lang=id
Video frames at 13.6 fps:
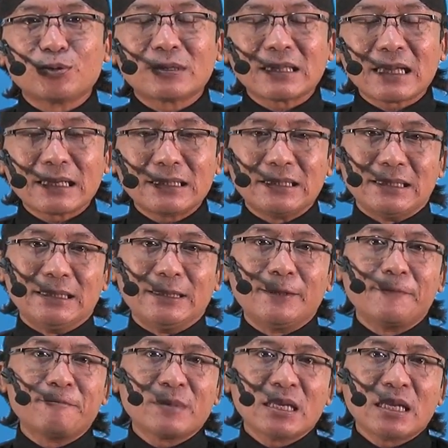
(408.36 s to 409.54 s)
tadi
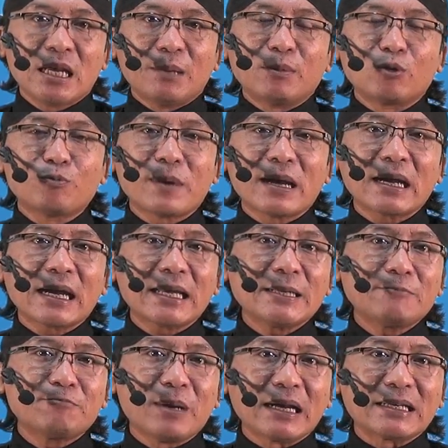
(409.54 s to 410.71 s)

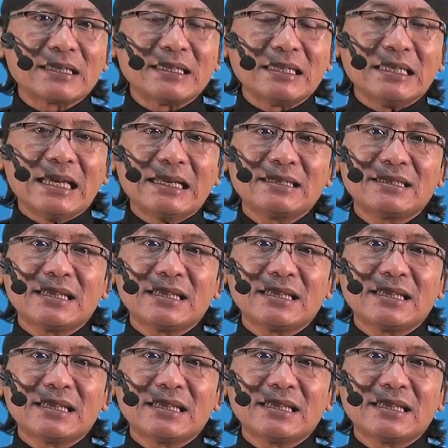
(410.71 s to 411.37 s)
merupakan bagian